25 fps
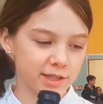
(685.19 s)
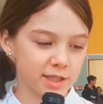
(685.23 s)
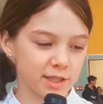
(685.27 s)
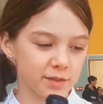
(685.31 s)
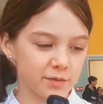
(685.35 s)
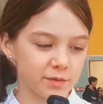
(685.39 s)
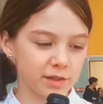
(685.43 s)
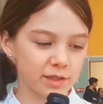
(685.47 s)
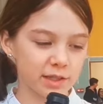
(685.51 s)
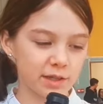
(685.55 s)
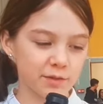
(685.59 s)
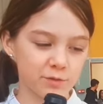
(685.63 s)
и
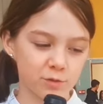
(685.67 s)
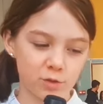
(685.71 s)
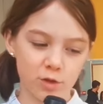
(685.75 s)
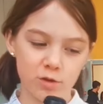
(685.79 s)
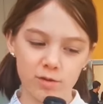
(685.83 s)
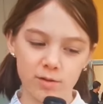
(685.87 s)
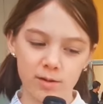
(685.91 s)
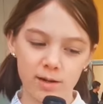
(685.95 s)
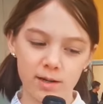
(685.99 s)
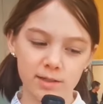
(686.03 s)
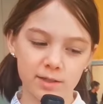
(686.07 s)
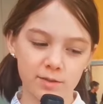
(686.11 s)
сегодня в
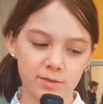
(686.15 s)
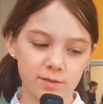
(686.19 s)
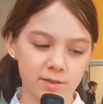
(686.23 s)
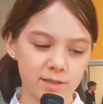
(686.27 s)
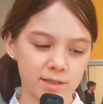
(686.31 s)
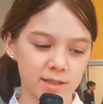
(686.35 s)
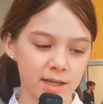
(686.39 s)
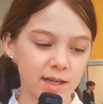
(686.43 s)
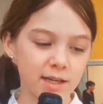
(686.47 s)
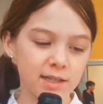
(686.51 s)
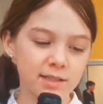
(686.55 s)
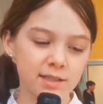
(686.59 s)
новом актовом
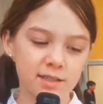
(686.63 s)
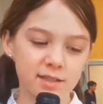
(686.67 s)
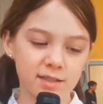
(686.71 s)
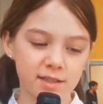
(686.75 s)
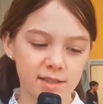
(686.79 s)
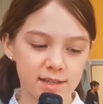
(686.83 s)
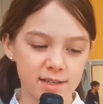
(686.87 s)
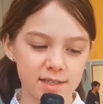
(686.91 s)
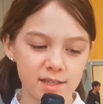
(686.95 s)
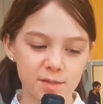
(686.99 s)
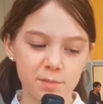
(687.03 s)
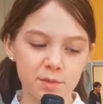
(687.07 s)
зале
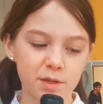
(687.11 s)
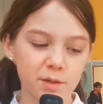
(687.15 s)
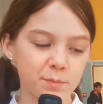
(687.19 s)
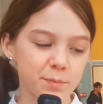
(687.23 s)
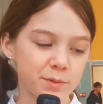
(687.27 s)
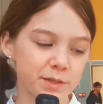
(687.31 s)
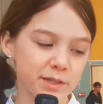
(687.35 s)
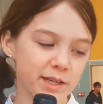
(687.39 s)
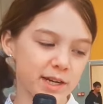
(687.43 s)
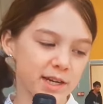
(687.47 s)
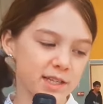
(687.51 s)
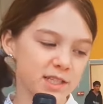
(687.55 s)
состоится
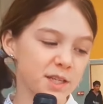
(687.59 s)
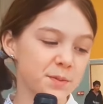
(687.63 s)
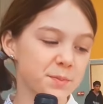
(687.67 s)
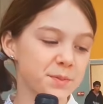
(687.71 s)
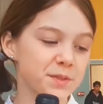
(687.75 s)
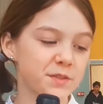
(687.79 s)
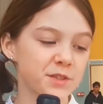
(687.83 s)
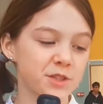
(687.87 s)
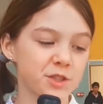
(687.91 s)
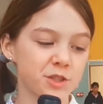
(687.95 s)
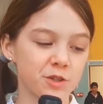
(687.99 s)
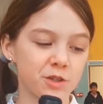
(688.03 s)
мероприятие,
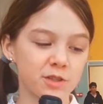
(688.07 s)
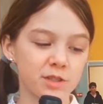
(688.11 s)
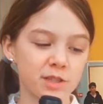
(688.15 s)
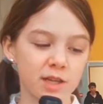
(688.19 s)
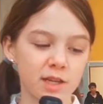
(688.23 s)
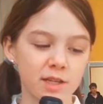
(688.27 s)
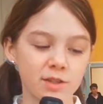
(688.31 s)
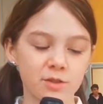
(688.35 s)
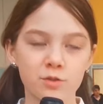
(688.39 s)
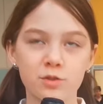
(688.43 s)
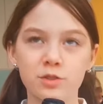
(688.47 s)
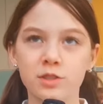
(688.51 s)

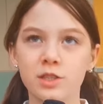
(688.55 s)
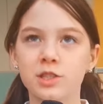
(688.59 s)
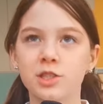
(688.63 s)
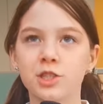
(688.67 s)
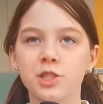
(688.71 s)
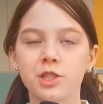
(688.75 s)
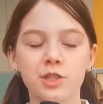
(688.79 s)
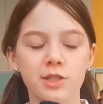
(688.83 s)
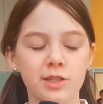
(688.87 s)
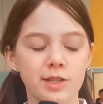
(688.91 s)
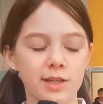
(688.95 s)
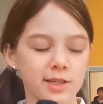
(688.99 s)
посвященное Дню
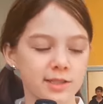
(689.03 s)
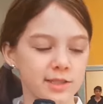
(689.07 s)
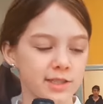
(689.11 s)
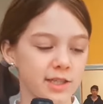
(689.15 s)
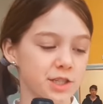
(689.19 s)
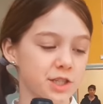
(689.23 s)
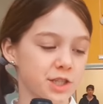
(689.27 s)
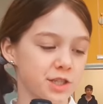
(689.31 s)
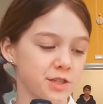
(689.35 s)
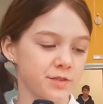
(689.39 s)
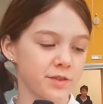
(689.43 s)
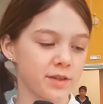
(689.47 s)
защитника
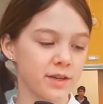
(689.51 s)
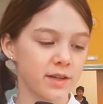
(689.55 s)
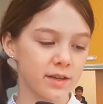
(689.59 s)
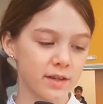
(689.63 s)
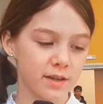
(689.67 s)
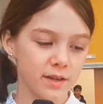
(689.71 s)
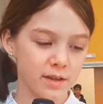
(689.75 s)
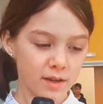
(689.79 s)
Отечества.